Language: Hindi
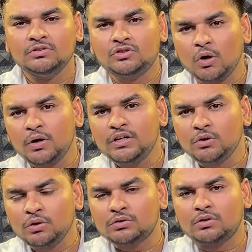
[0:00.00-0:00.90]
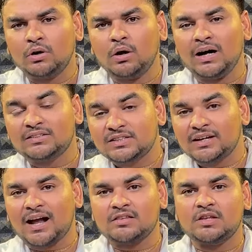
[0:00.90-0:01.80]
जो यूथ को अच्छे
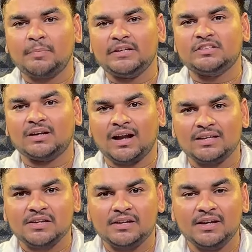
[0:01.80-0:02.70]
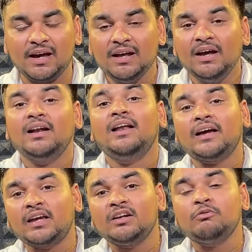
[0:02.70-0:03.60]
रास्ते पे चलना चाहिए
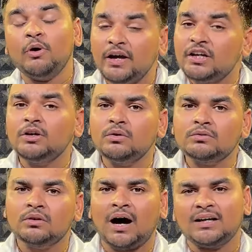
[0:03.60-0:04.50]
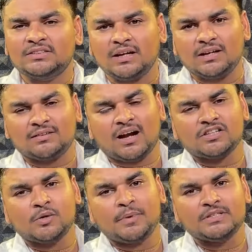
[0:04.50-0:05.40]
लेकिन वही यूथ आज गलत
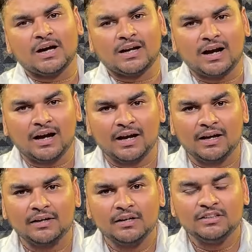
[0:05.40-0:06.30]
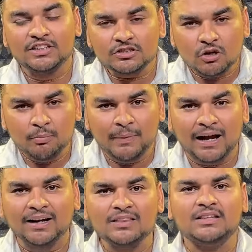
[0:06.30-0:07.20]
रास्ते पे जा रहा है जिसको
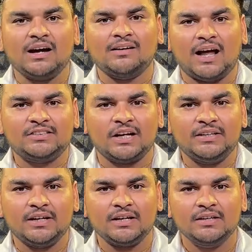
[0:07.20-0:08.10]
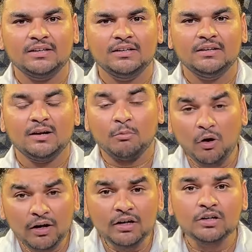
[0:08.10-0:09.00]
मेहनत करना चाहिए
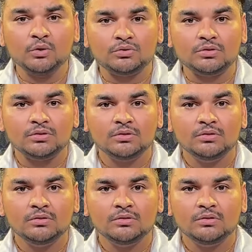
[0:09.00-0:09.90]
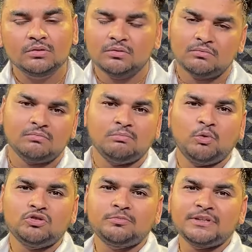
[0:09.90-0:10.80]
वही यूथ
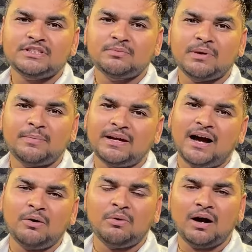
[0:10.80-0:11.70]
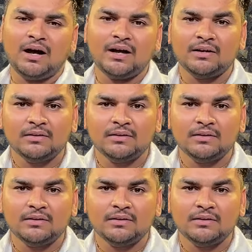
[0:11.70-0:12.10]
मौज मस्ती में भिगा हुआ है